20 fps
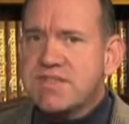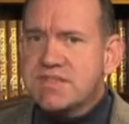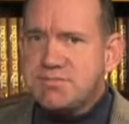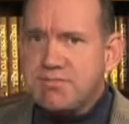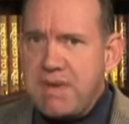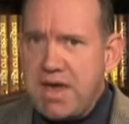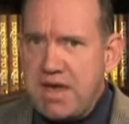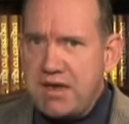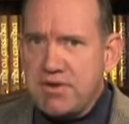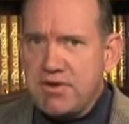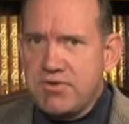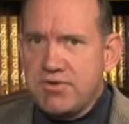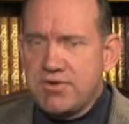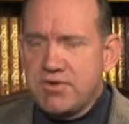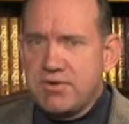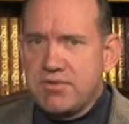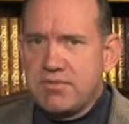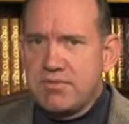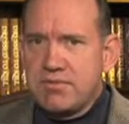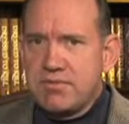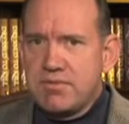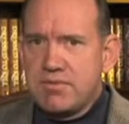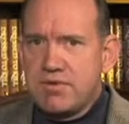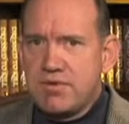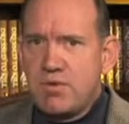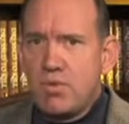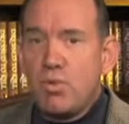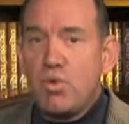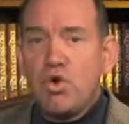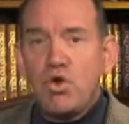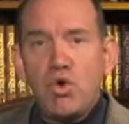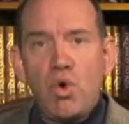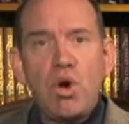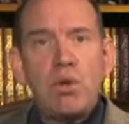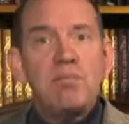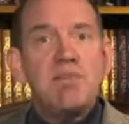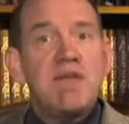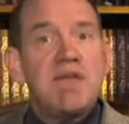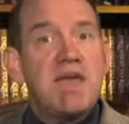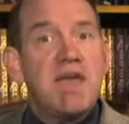обычно хранились в
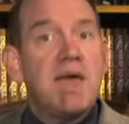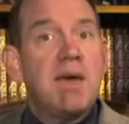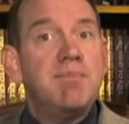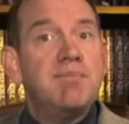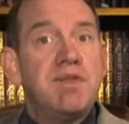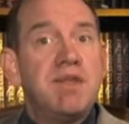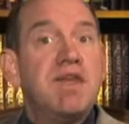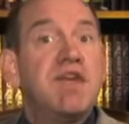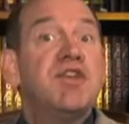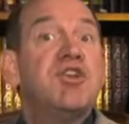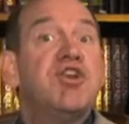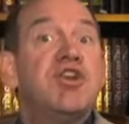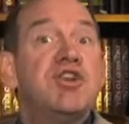сокровищницах —